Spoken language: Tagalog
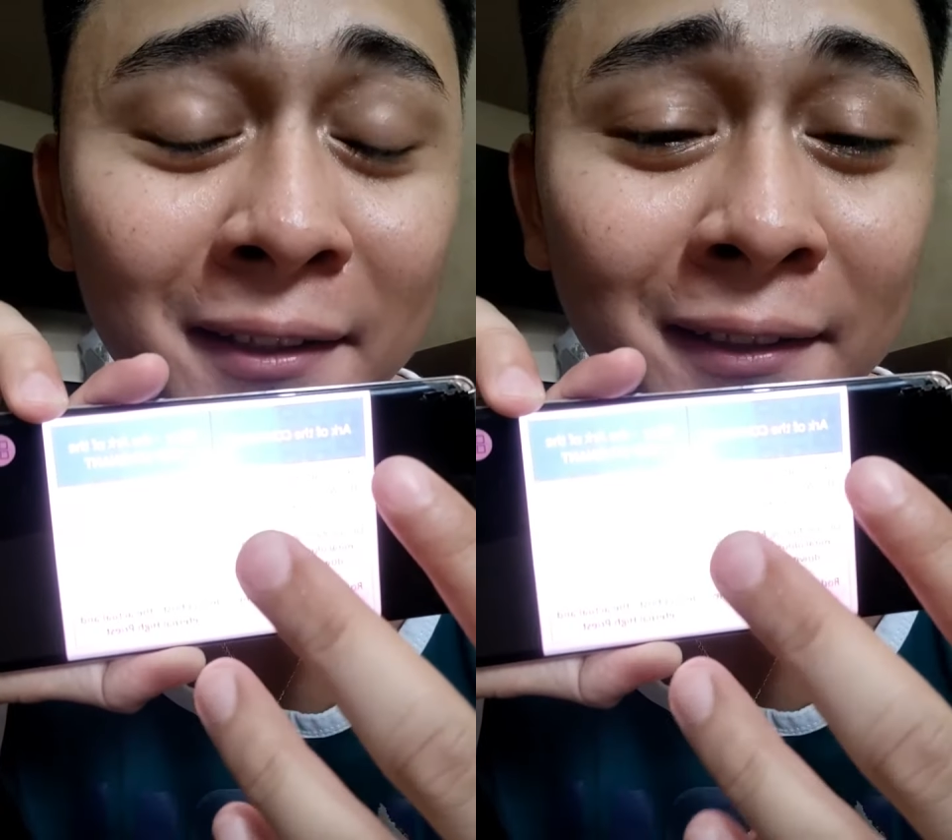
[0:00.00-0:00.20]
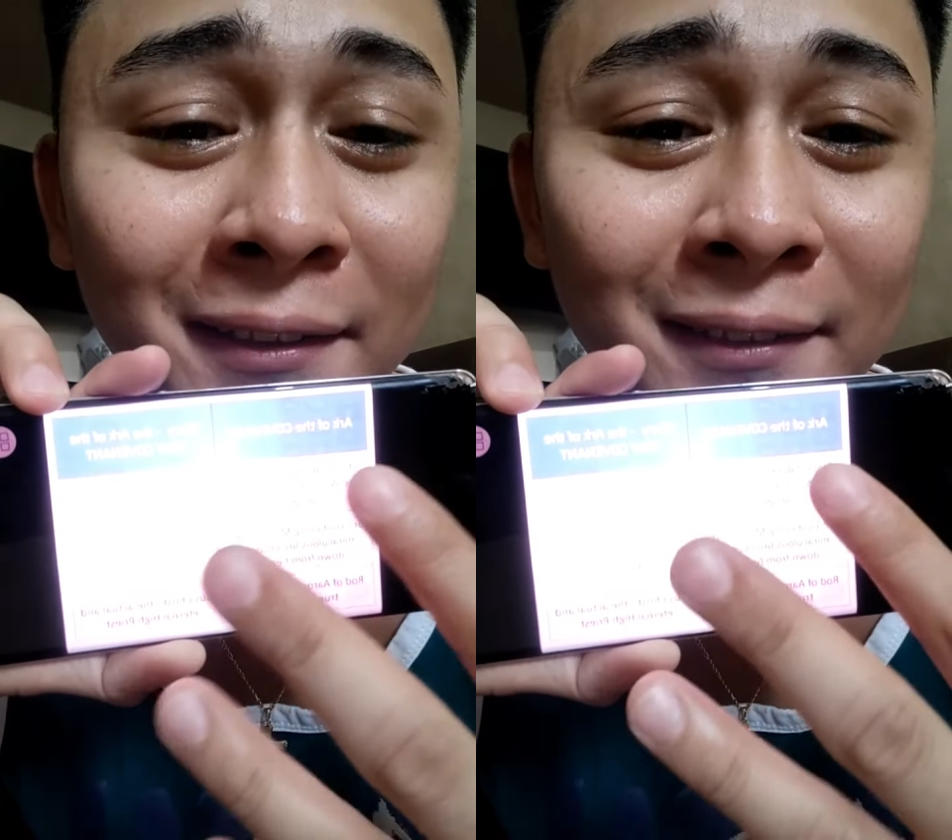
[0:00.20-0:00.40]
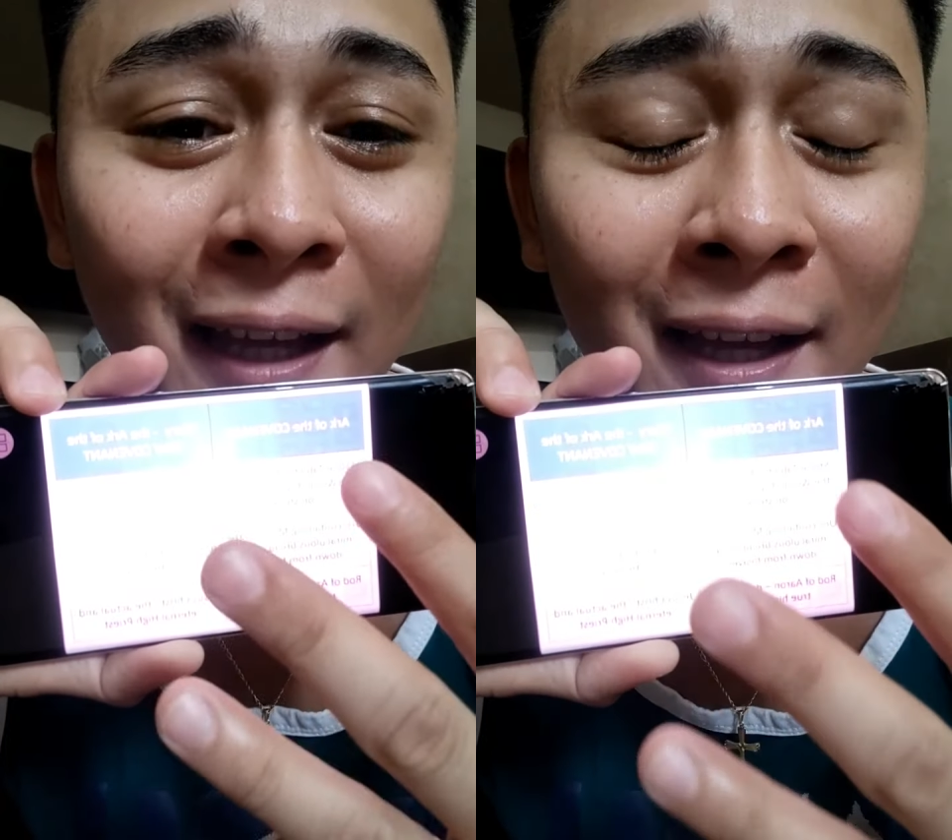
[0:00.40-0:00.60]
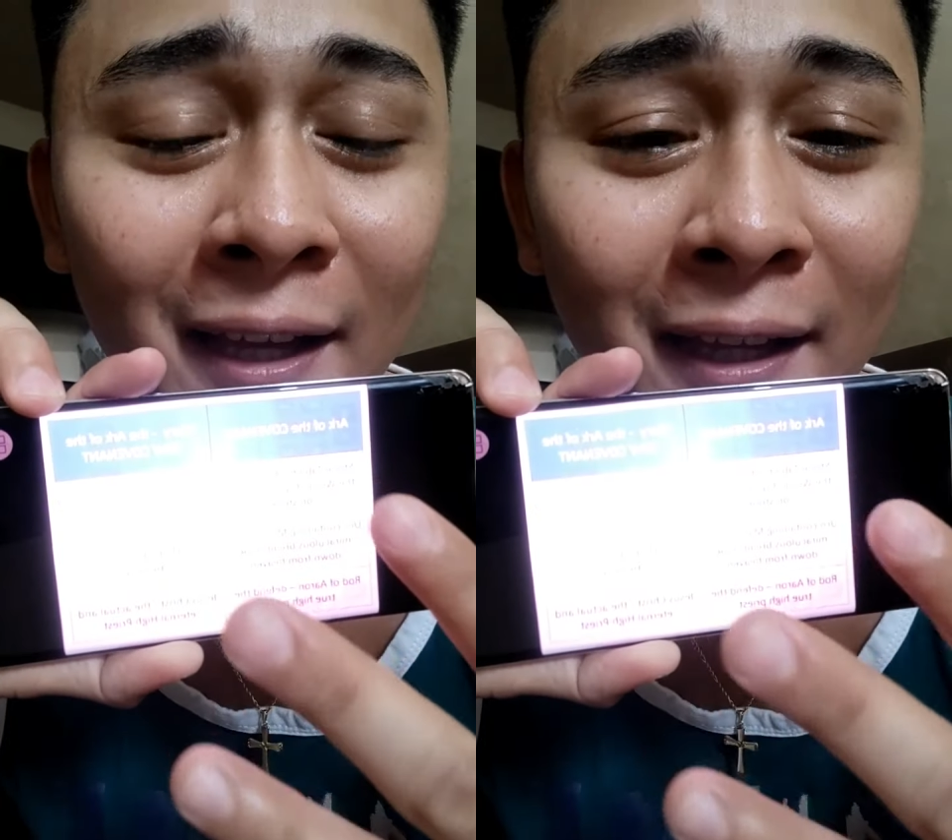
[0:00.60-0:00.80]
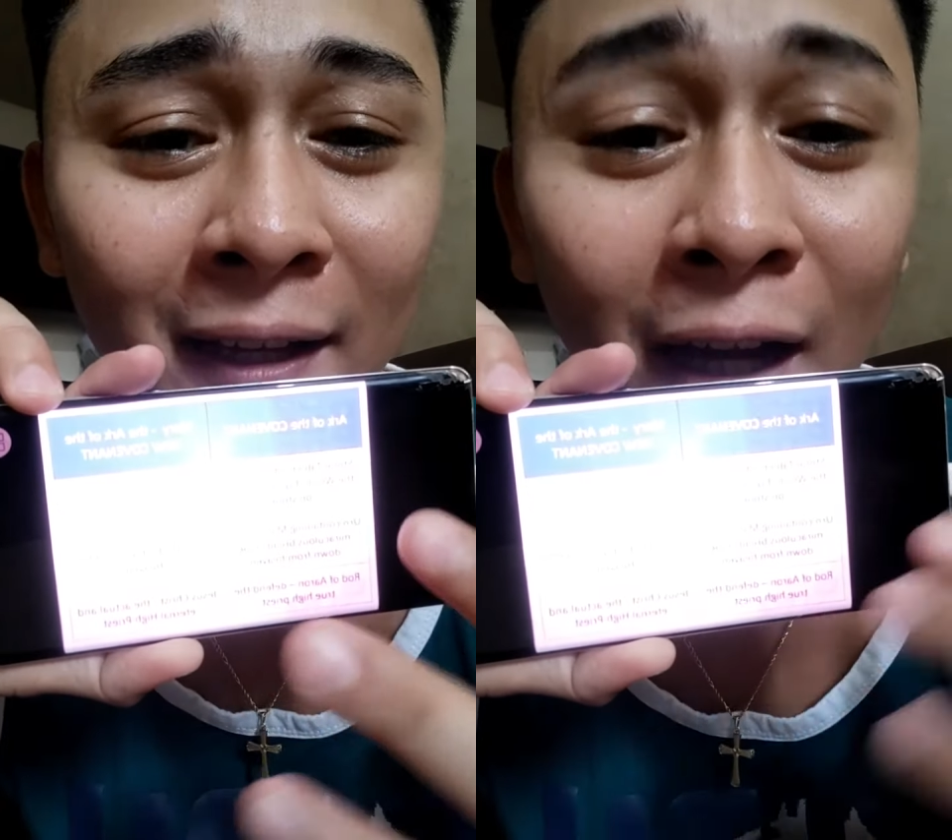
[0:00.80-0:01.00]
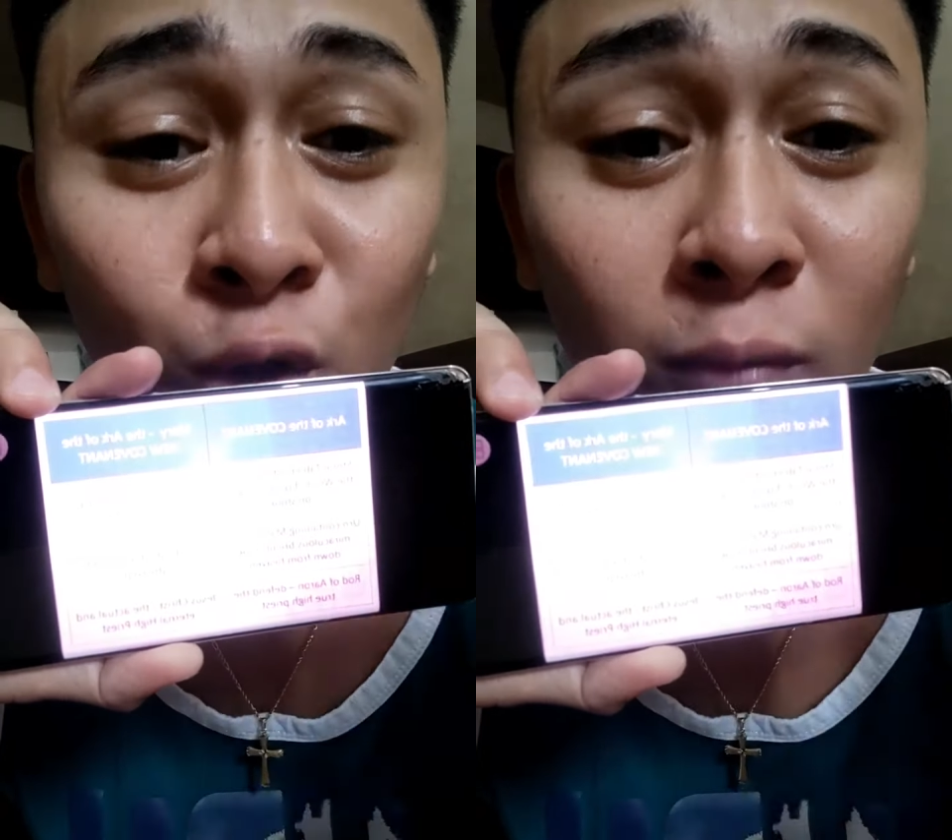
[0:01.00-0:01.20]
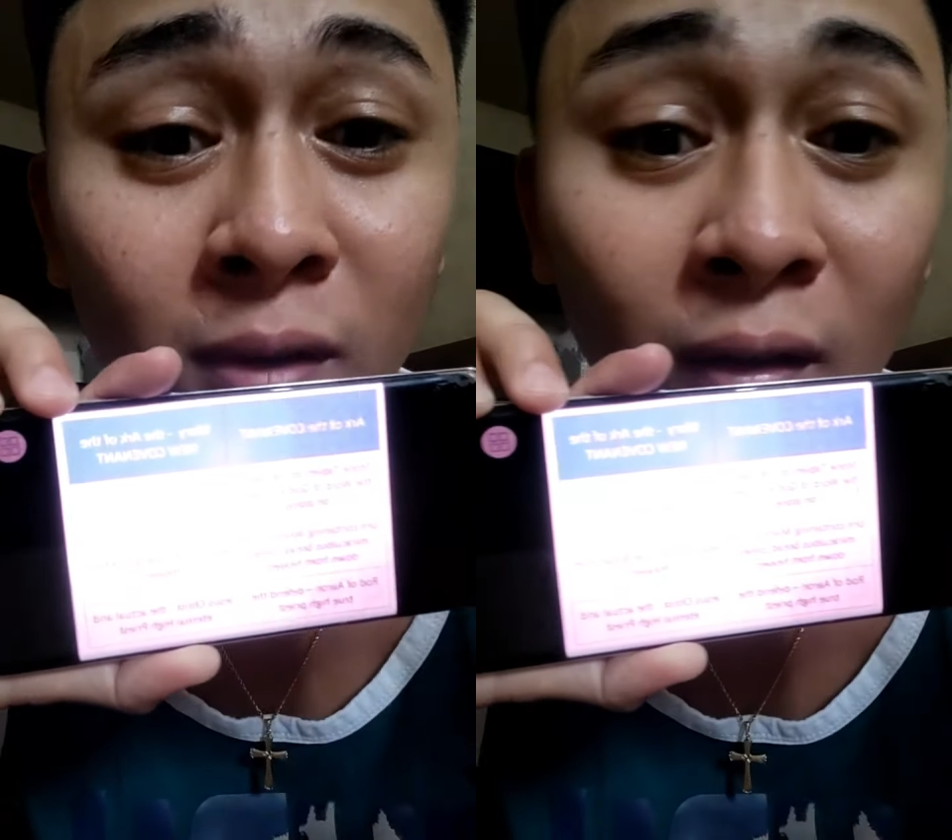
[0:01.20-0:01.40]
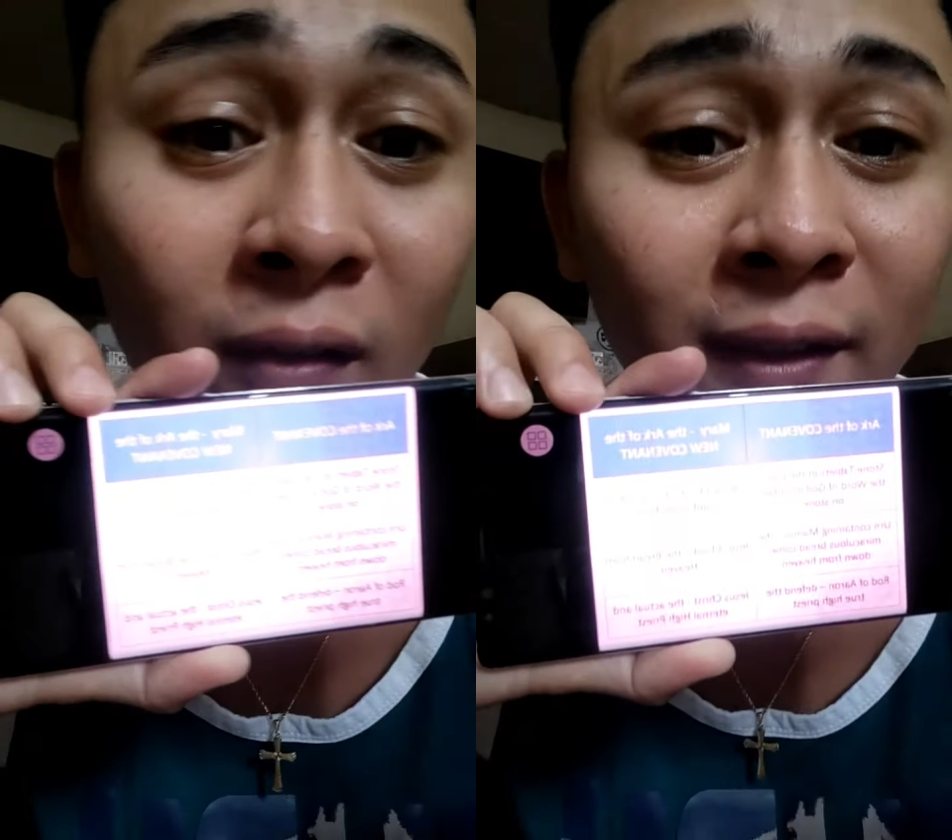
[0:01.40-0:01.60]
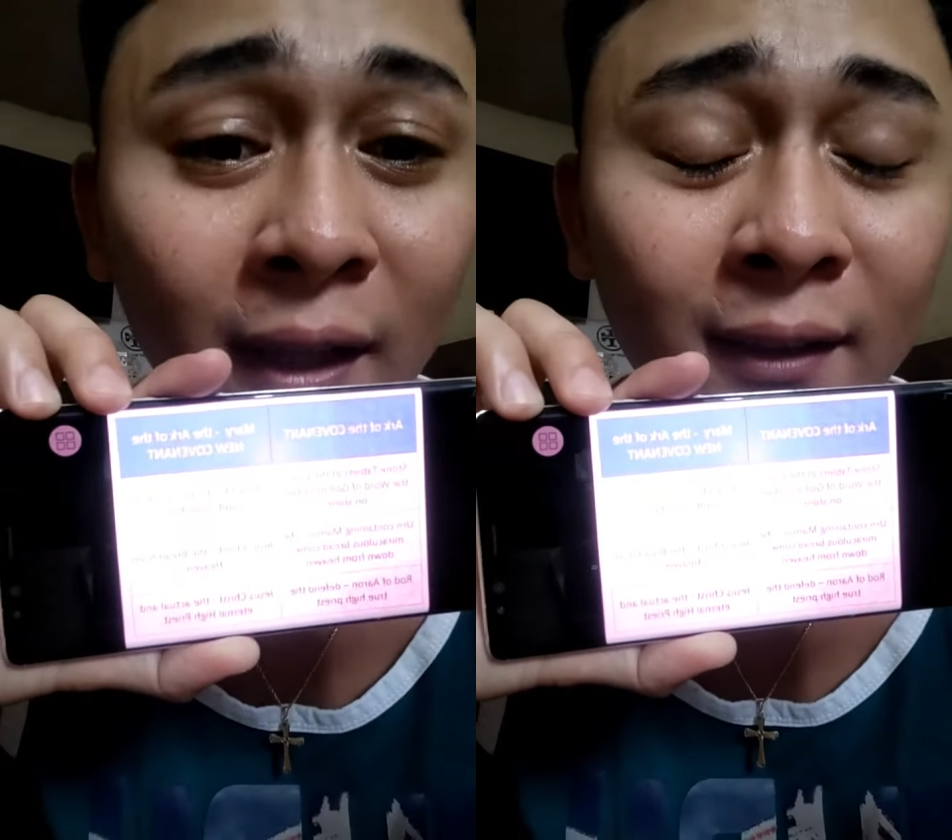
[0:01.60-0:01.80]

ng Ark of the Covenant